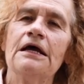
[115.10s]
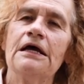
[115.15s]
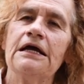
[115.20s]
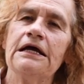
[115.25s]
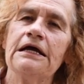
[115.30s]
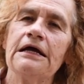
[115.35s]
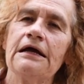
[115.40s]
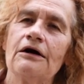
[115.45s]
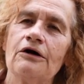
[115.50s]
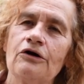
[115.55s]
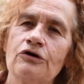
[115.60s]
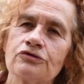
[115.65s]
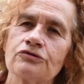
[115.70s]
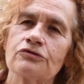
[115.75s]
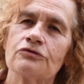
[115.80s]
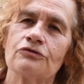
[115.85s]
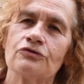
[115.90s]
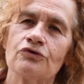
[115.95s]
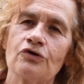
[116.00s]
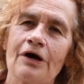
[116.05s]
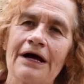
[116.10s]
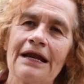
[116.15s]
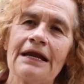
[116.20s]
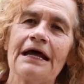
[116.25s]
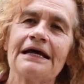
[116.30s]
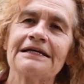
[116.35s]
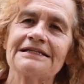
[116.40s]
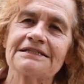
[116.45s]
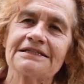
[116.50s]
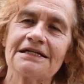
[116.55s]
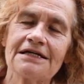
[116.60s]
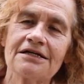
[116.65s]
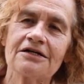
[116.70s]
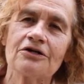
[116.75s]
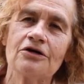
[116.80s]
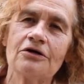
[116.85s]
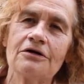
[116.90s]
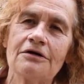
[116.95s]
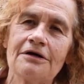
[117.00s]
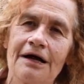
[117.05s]
Et on aura là
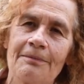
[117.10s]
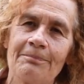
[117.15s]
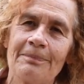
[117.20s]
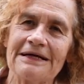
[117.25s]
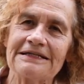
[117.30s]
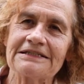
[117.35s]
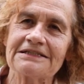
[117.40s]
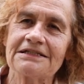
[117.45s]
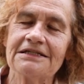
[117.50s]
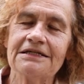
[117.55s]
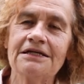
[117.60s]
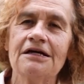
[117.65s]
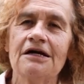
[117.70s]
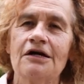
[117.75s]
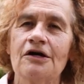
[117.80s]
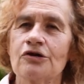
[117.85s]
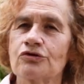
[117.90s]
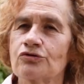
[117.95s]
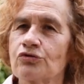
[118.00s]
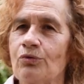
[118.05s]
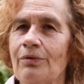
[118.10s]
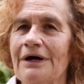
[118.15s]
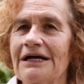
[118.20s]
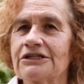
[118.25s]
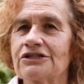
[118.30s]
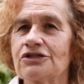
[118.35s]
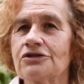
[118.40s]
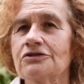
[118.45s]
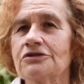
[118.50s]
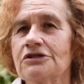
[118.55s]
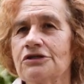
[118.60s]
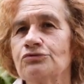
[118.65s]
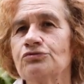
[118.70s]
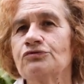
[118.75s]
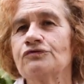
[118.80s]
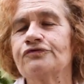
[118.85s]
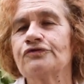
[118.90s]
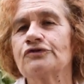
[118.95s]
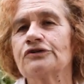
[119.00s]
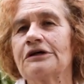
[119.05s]
cinq ans à passer, trois ans
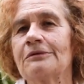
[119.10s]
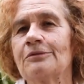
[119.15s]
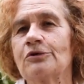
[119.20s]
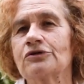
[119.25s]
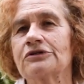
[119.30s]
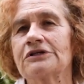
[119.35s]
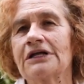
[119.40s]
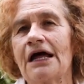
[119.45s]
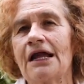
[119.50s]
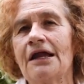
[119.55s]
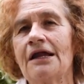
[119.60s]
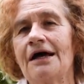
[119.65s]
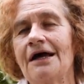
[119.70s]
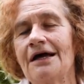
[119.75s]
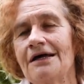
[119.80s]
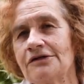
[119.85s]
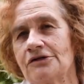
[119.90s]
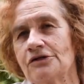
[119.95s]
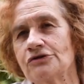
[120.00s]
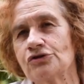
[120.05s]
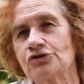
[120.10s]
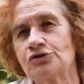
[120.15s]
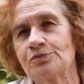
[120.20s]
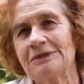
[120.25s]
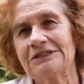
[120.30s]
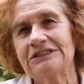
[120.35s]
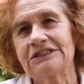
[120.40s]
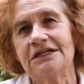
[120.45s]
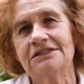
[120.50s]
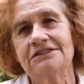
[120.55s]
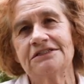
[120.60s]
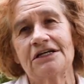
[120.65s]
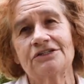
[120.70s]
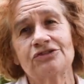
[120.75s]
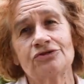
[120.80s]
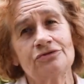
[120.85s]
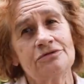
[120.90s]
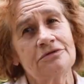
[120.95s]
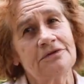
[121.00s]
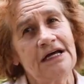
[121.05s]
d'études fondamentales, un an de
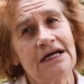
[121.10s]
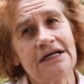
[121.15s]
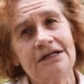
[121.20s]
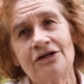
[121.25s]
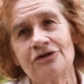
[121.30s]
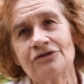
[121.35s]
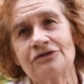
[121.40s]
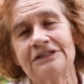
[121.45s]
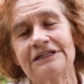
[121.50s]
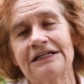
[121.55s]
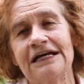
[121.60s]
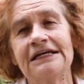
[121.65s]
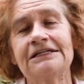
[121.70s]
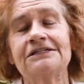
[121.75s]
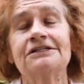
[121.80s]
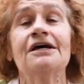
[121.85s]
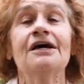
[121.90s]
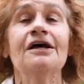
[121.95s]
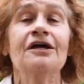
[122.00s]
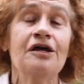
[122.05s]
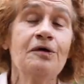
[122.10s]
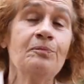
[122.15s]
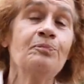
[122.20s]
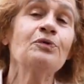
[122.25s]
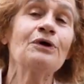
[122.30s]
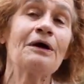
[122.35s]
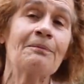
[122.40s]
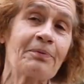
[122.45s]
spécialisation, un an de thèse, et puis